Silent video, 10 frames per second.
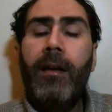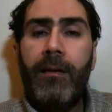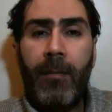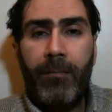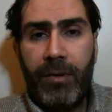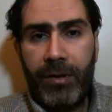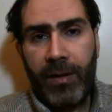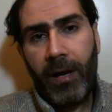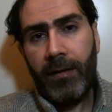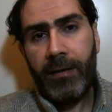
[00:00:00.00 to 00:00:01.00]
Rabbi
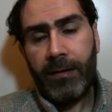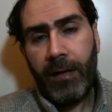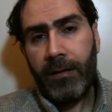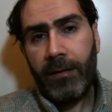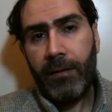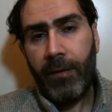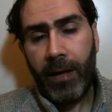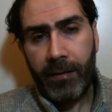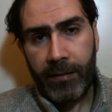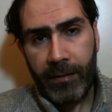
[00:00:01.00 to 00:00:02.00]
şirah li sadri ve
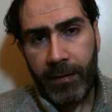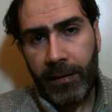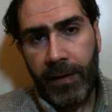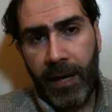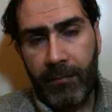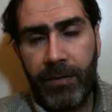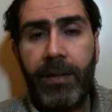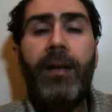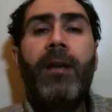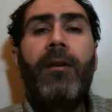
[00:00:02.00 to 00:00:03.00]
yessir li
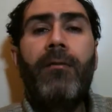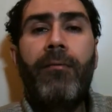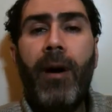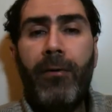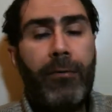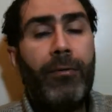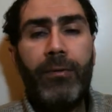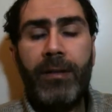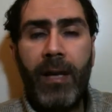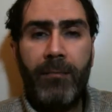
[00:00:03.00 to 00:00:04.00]
emri ve hlul
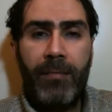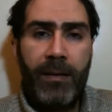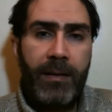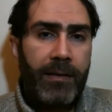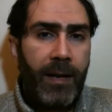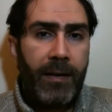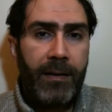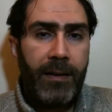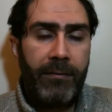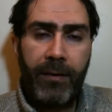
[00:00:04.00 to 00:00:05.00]
ukdeten min
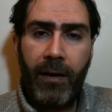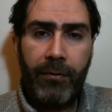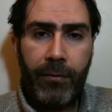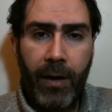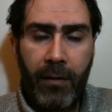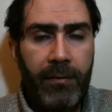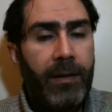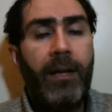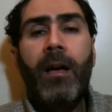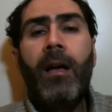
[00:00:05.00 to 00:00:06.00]
lisani yefkahu
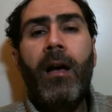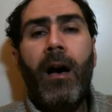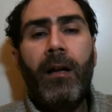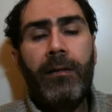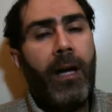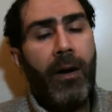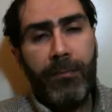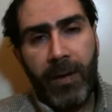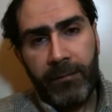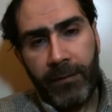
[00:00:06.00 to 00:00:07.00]
kavli.
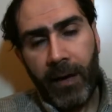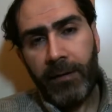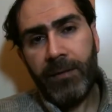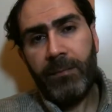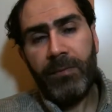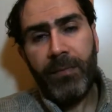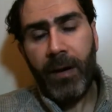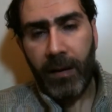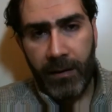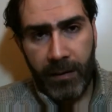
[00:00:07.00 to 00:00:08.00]
Allahümme enfa'ni
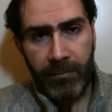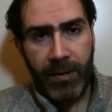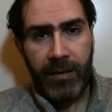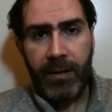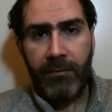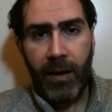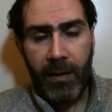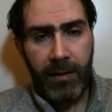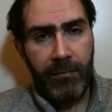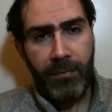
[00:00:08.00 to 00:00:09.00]
bima allemteni ve
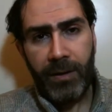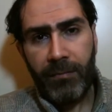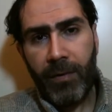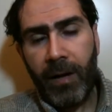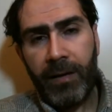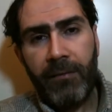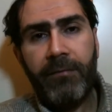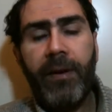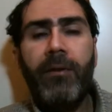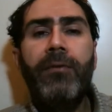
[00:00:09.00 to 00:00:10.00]
allimni ma
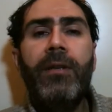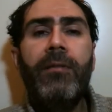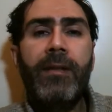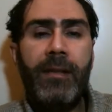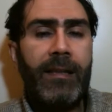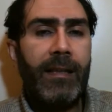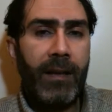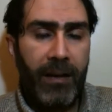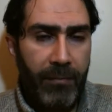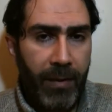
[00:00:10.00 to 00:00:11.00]
yenfa'uni ve zidni
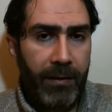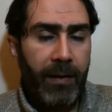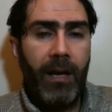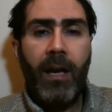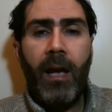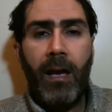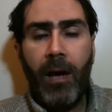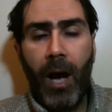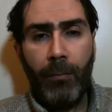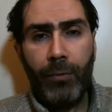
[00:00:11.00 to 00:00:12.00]
ilmen.
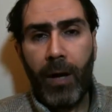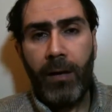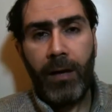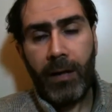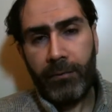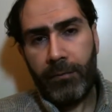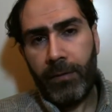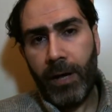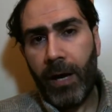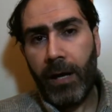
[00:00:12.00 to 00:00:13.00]
Elhamdu ala
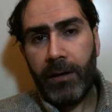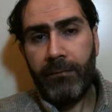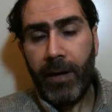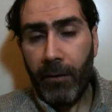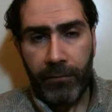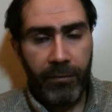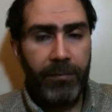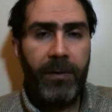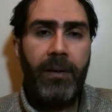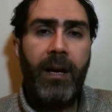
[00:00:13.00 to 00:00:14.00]
kulli halin ve
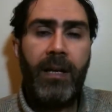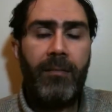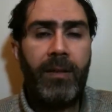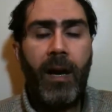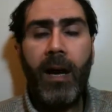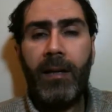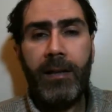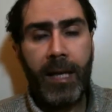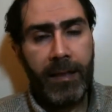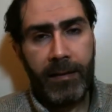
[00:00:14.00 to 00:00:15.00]
euzu billahi min
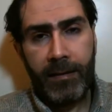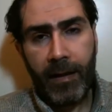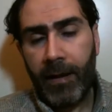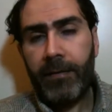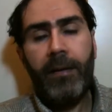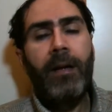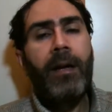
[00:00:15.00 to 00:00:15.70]
halin ehlin nar.